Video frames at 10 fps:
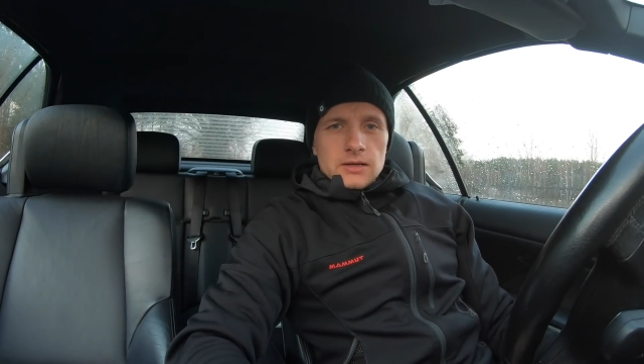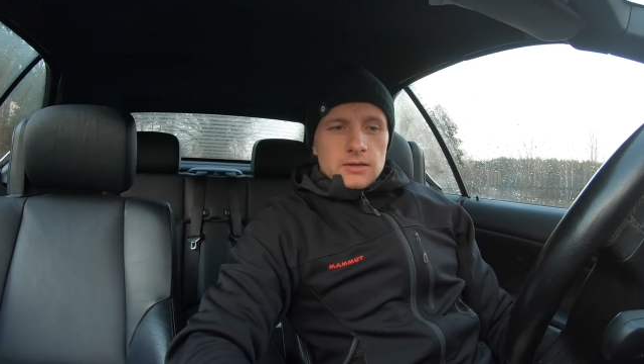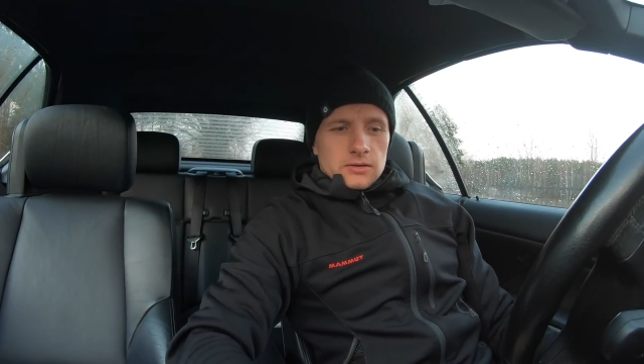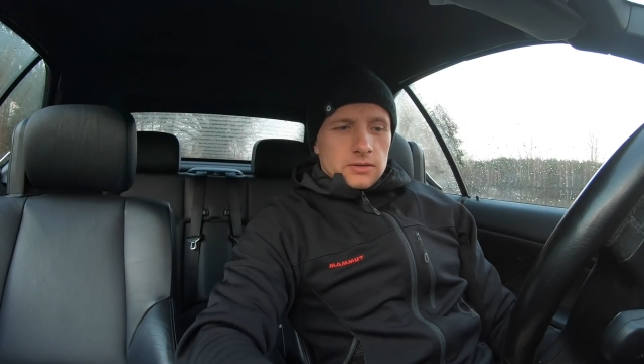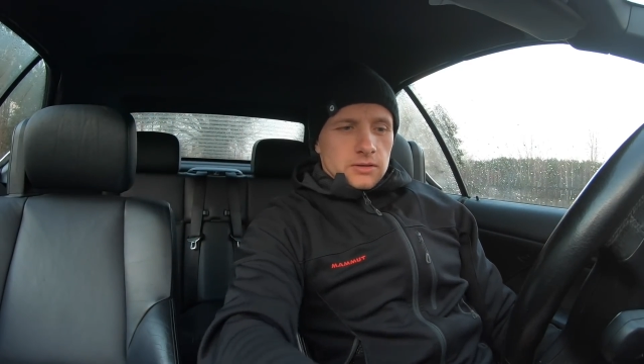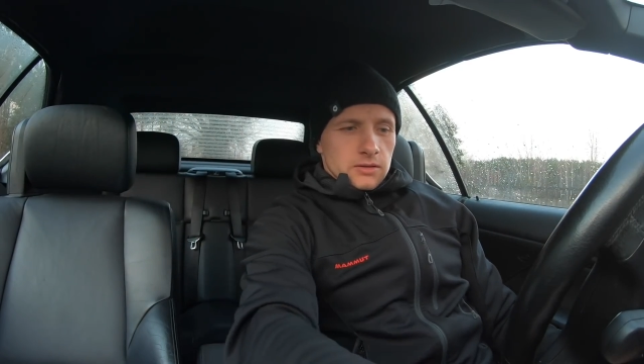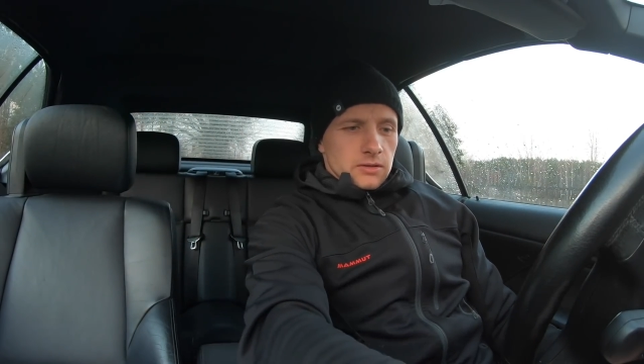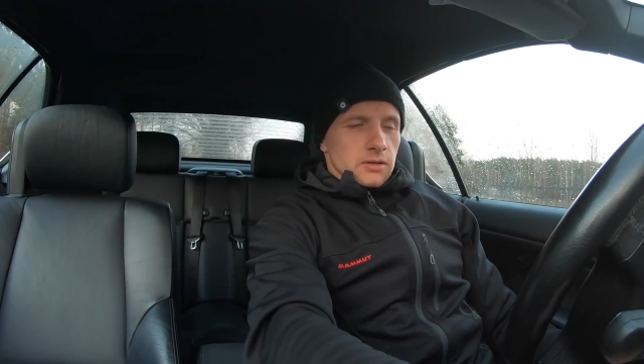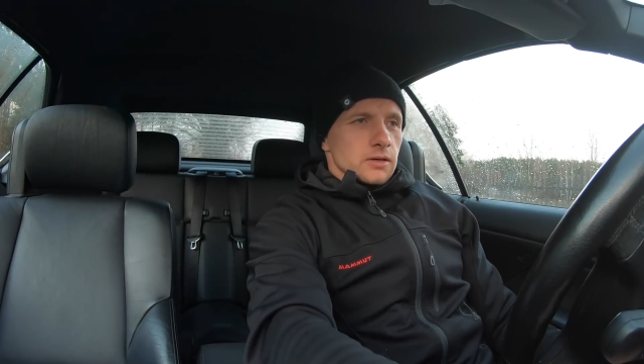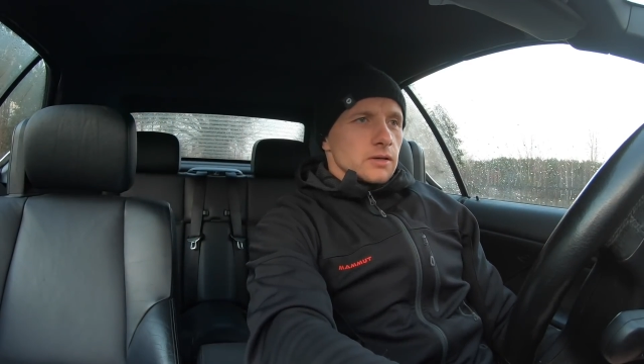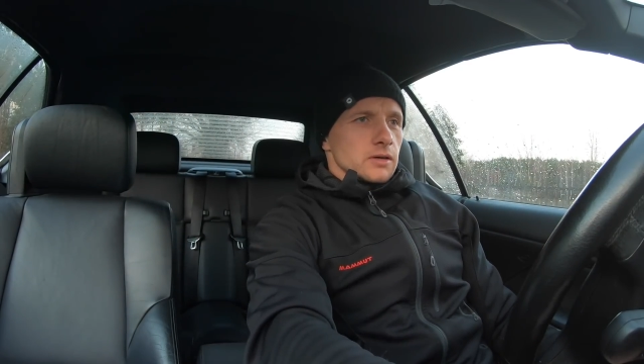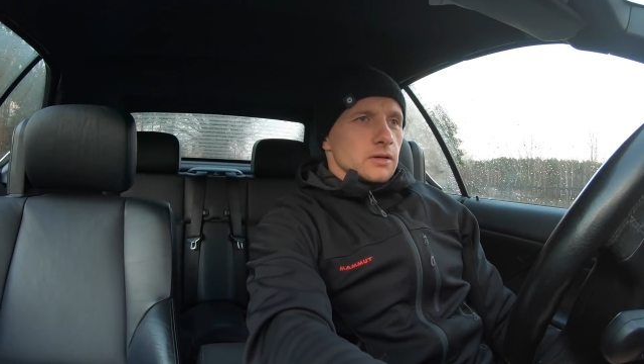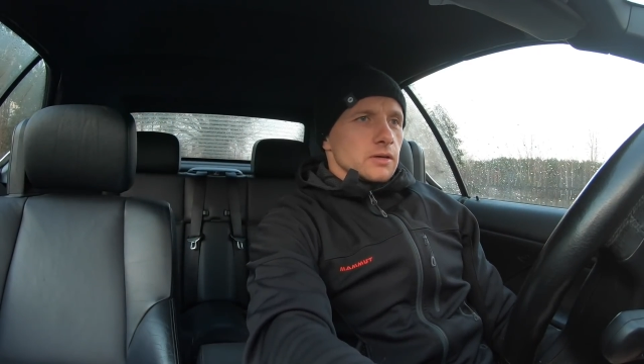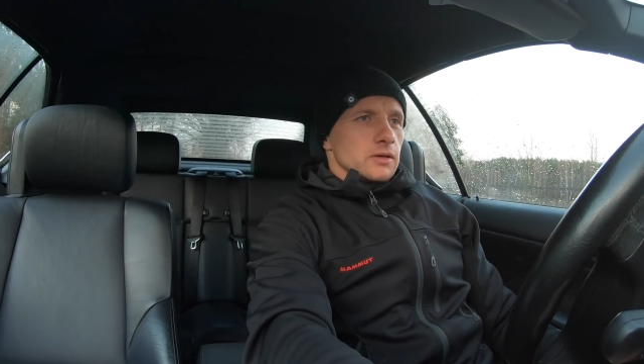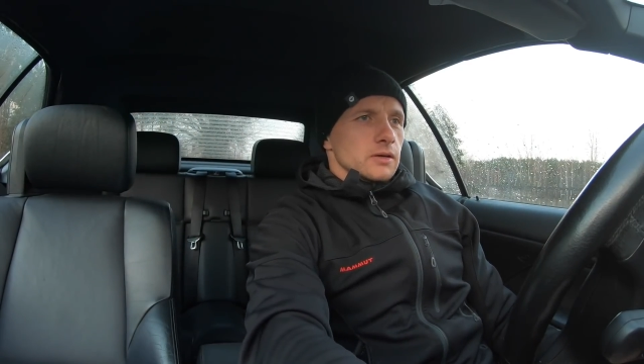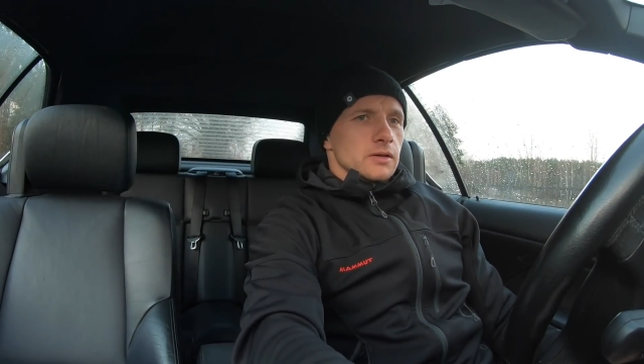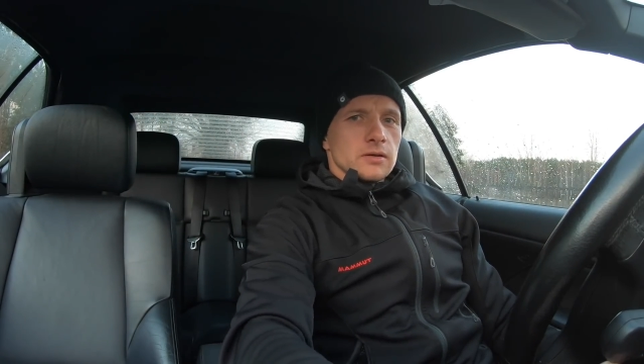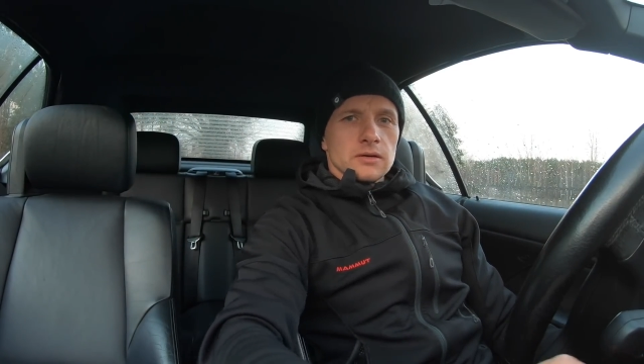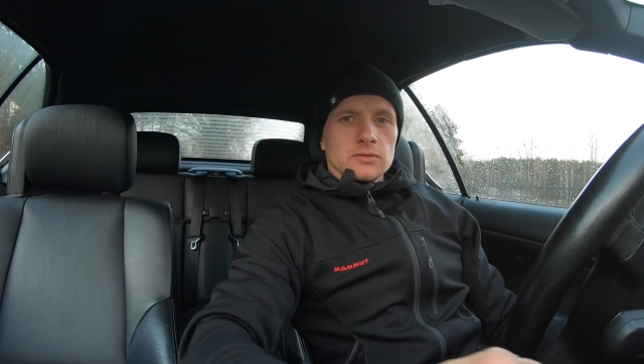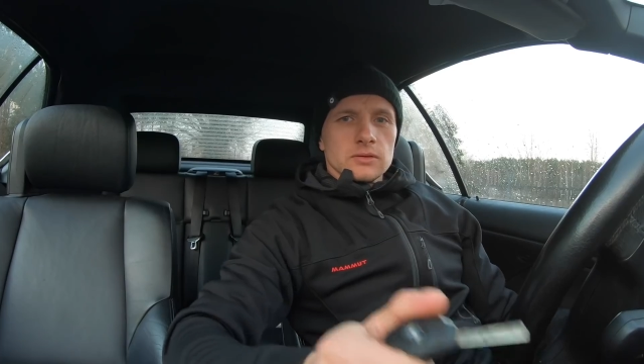No i e,
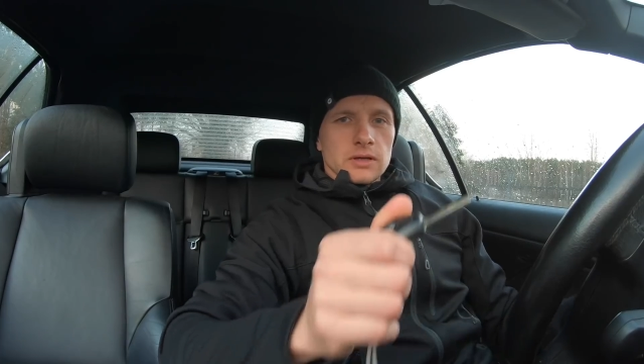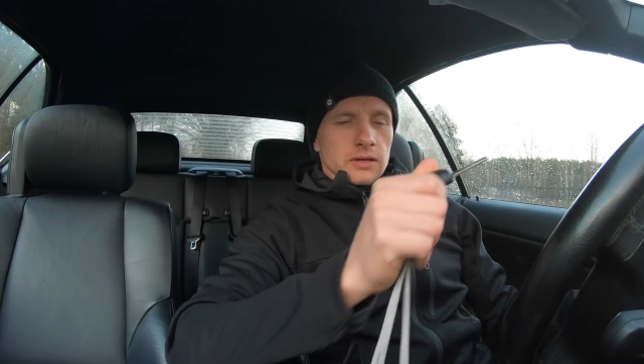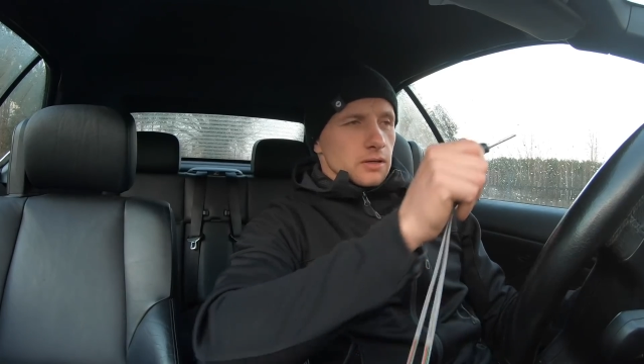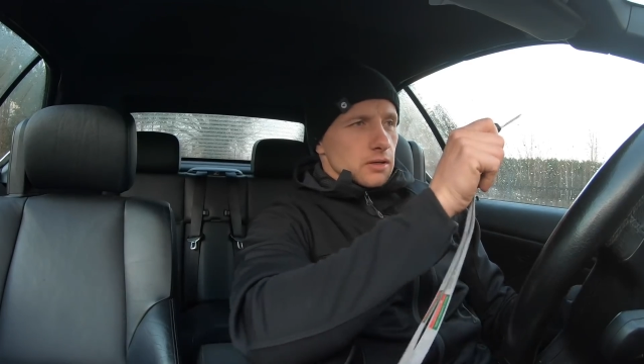one tutaj